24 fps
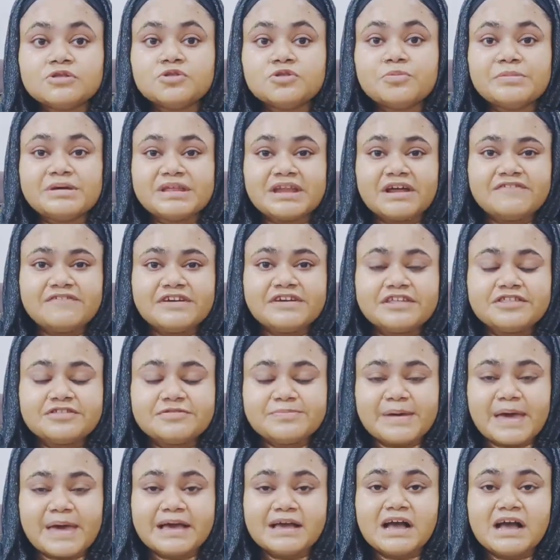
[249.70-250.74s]
तो मेरा फेस
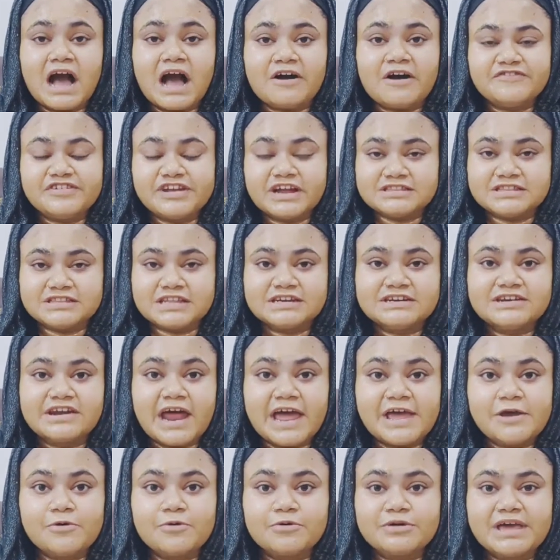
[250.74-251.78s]
पैक काफ़ी हद तक
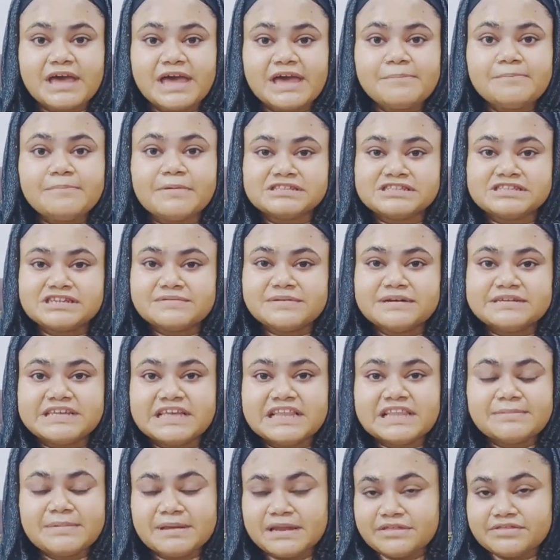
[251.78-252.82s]
ड्राई हो गया है पंद्रह मिनट
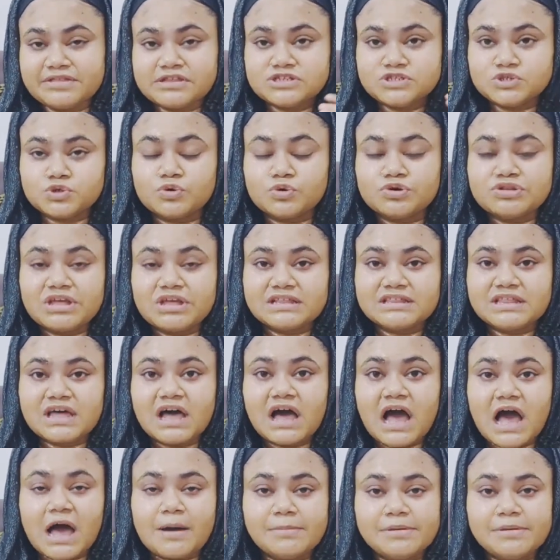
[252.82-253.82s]
के लिए मैंने इसे छोड़ दिया था